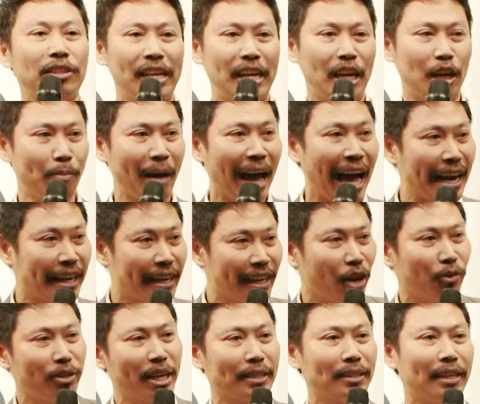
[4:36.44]
4,000
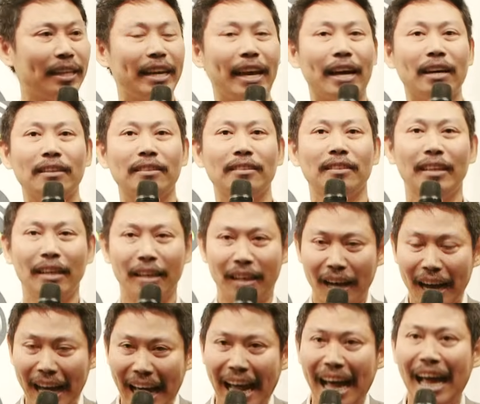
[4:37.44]
ที่เราอยากจะเลี้ยง
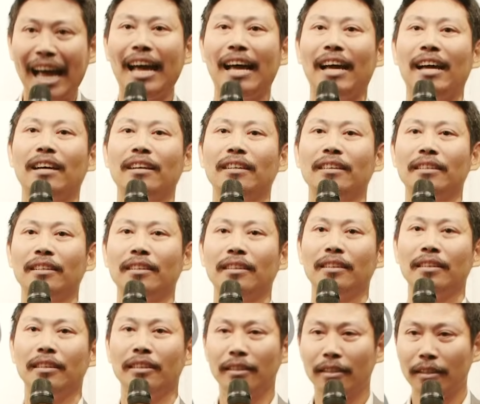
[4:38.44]
แล้วก็
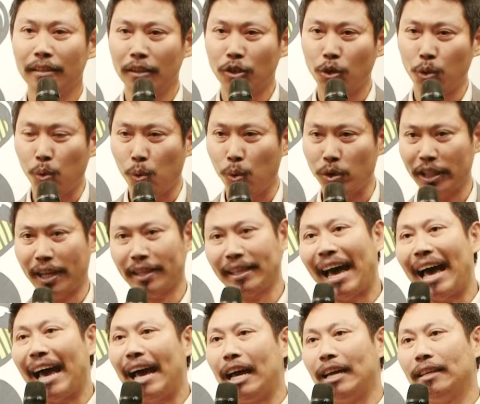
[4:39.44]
5ถูกชะ
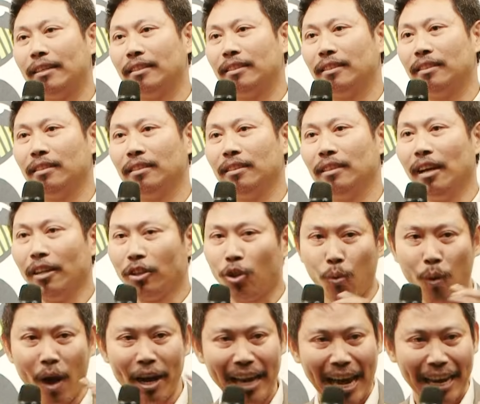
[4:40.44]
ตา
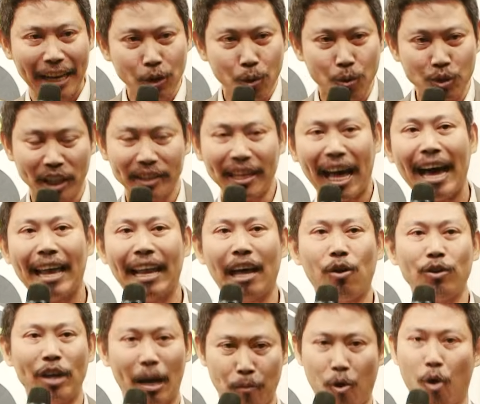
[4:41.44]
ตัวไหนที่ถูกชะตา
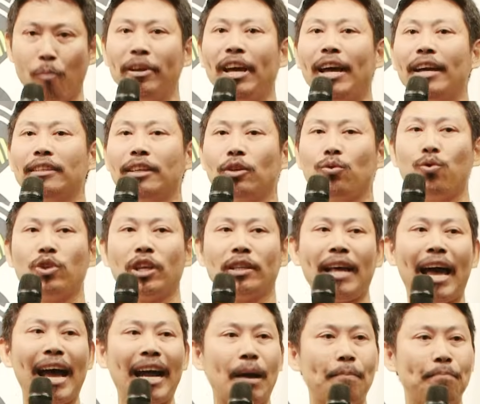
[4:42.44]
เราอย่างผมเนี่ยจะถูก
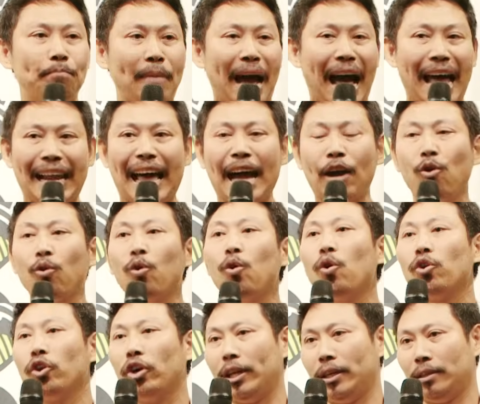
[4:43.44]
ชะตากับหมาหน้า
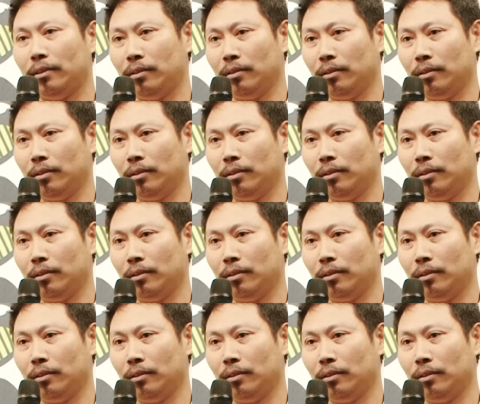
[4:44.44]
โง่ๆหน่อย